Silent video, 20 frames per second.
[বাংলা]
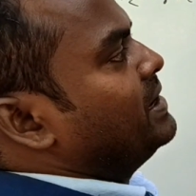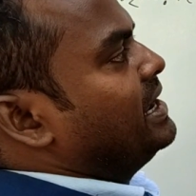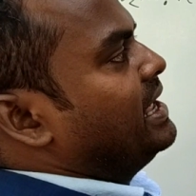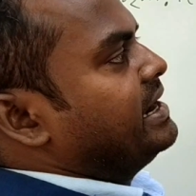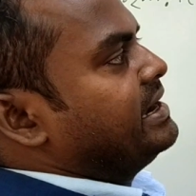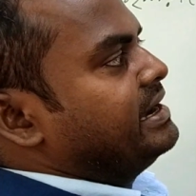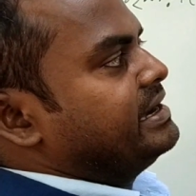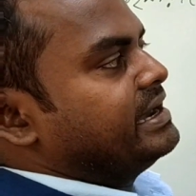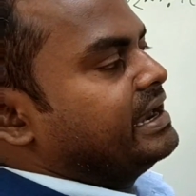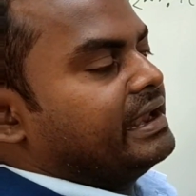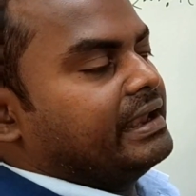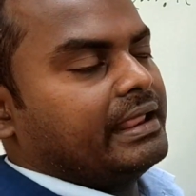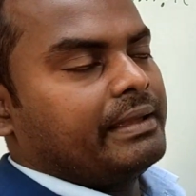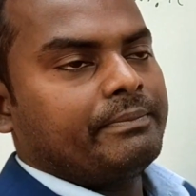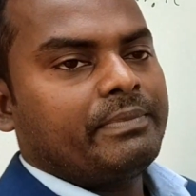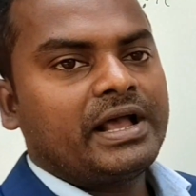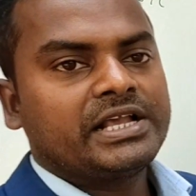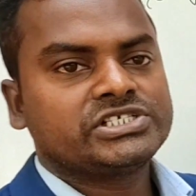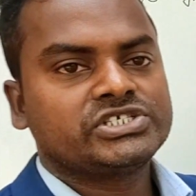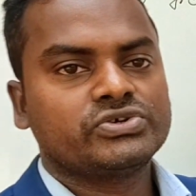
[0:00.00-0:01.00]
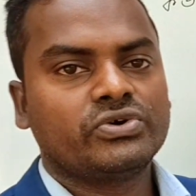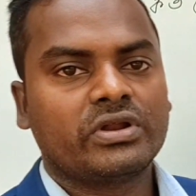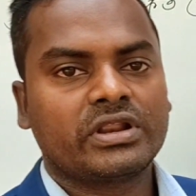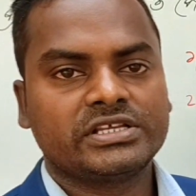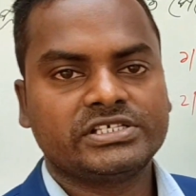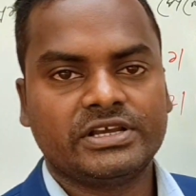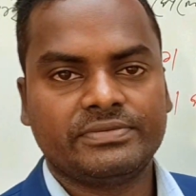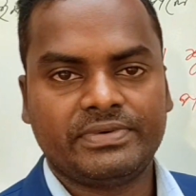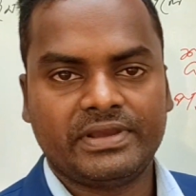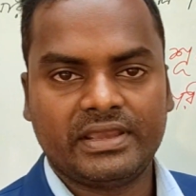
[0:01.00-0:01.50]
পেলে রিটেনে পাস
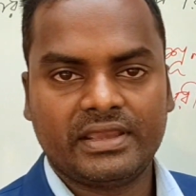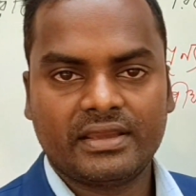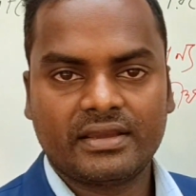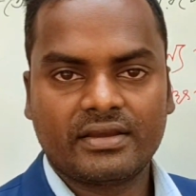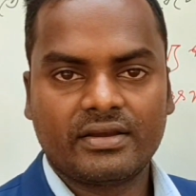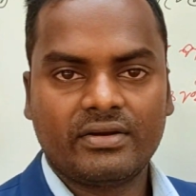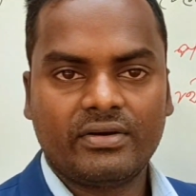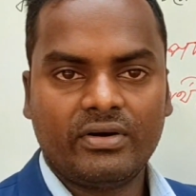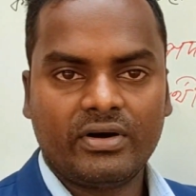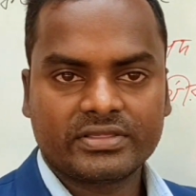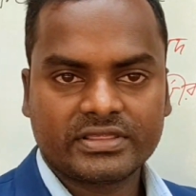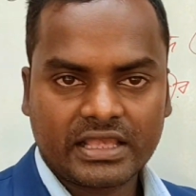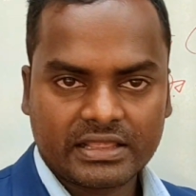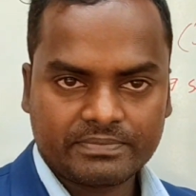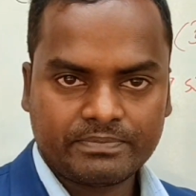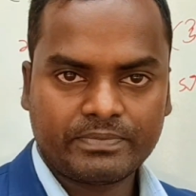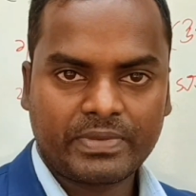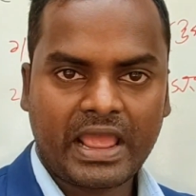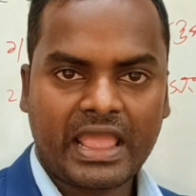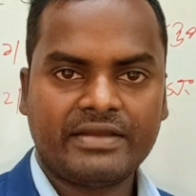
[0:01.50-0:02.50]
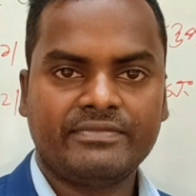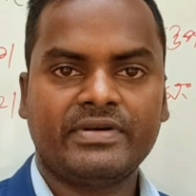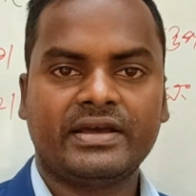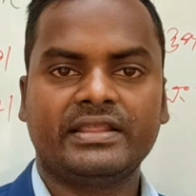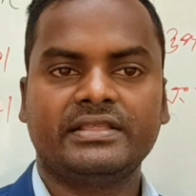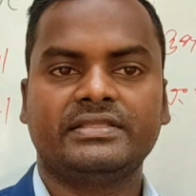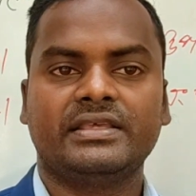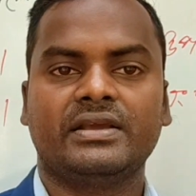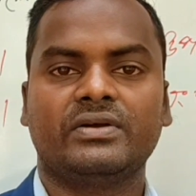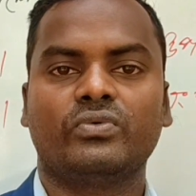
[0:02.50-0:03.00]
করা যাবে অর্থাৎ
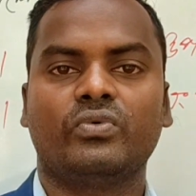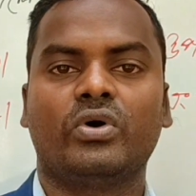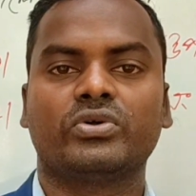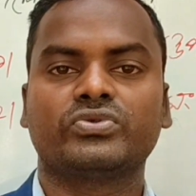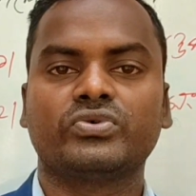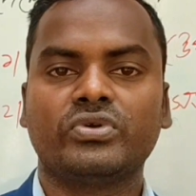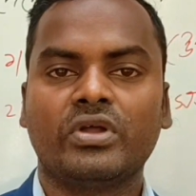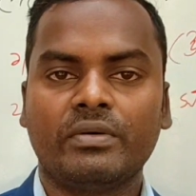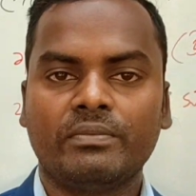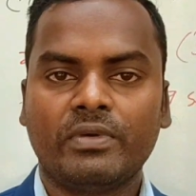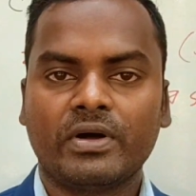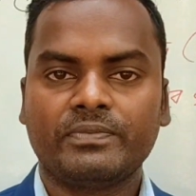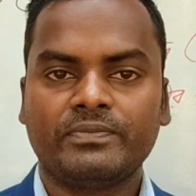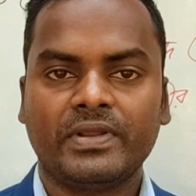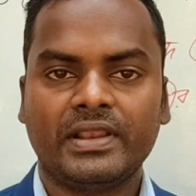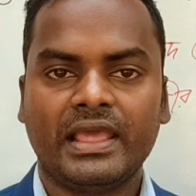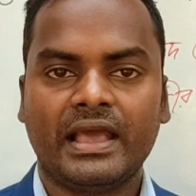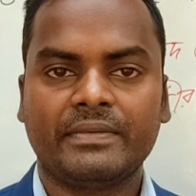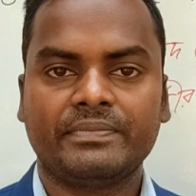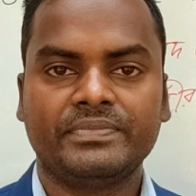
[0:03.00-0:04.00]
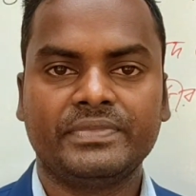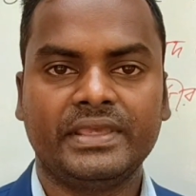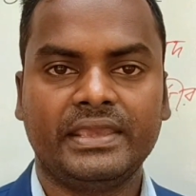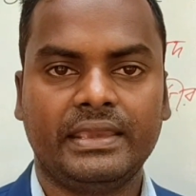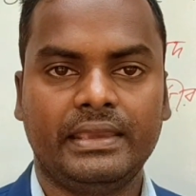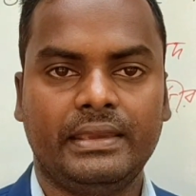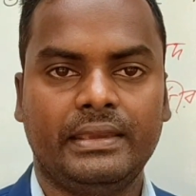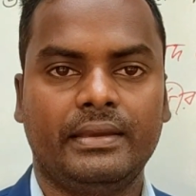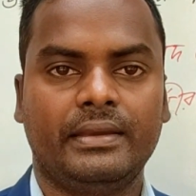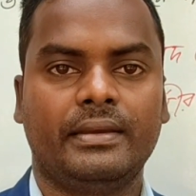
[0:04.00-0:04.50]
প্রাইমারিতে কত নম্বর পেলে আপনি
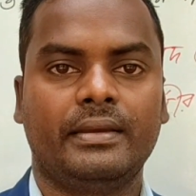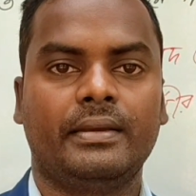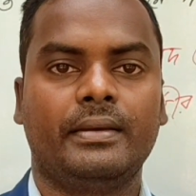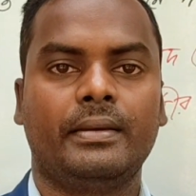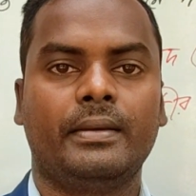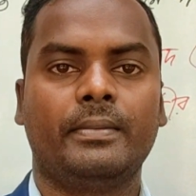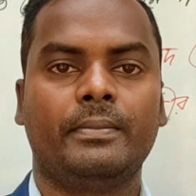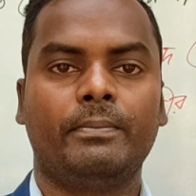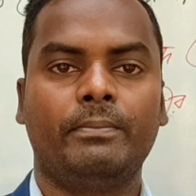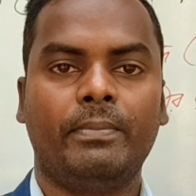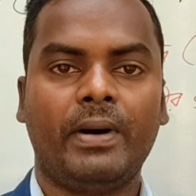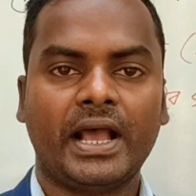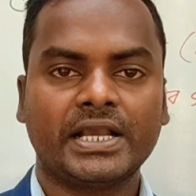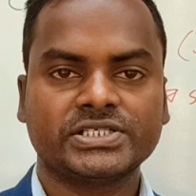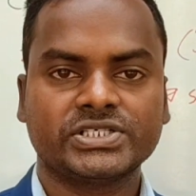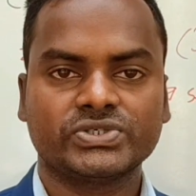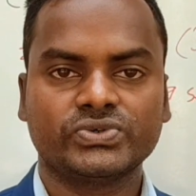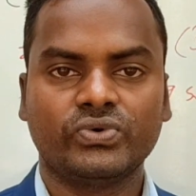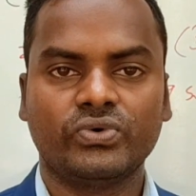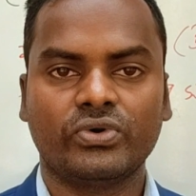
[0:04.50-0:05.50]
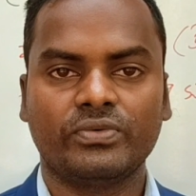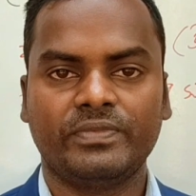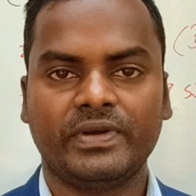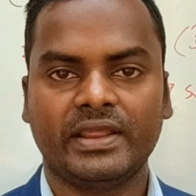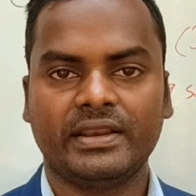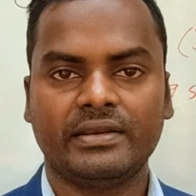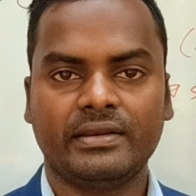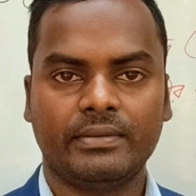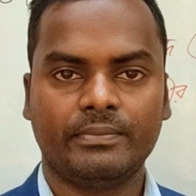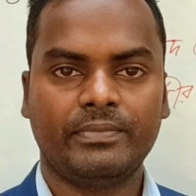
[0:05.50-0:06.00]
পাস
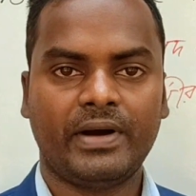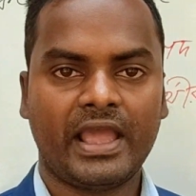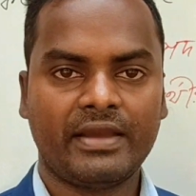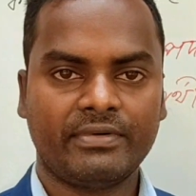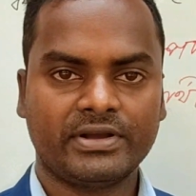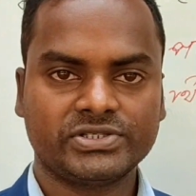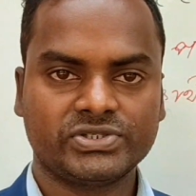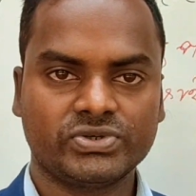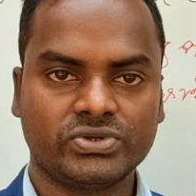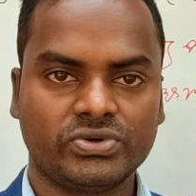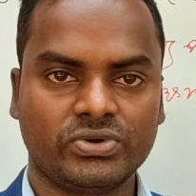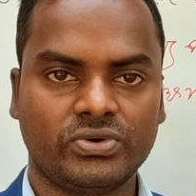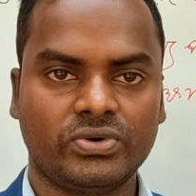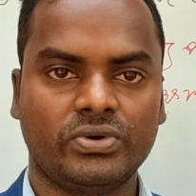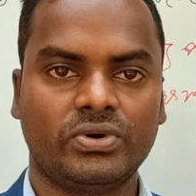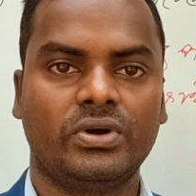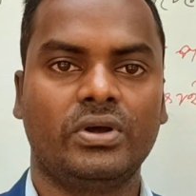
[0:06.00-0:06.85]
করবেন ভাইবার জন্য